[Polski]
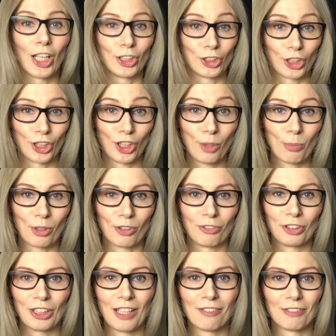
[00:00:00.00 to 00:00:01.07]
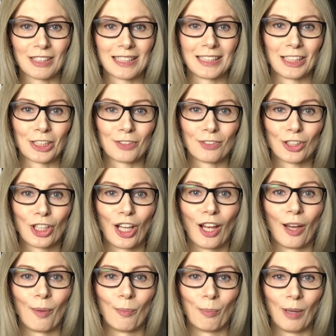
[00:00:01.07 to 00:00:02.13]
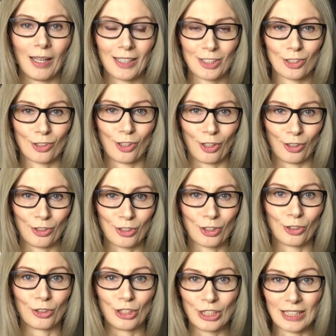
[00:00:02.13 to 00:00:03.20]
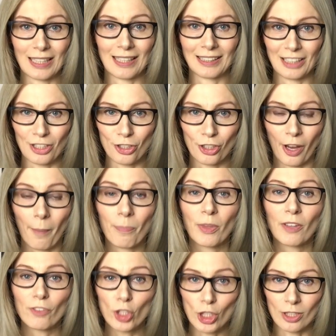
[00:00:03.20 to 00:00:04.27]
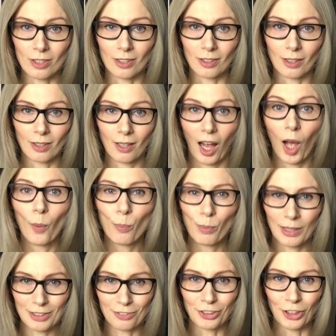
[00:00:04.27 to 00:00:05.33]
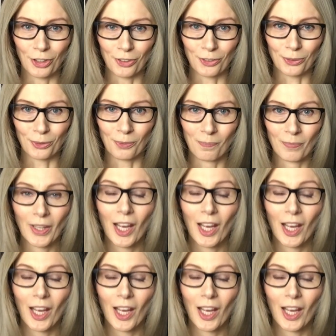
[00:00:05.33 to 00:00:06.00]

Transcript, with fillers: Dzień dobry, witam Was jak zwykle bardzo gorąco i serdecznie wszystkich, bez wyjątku,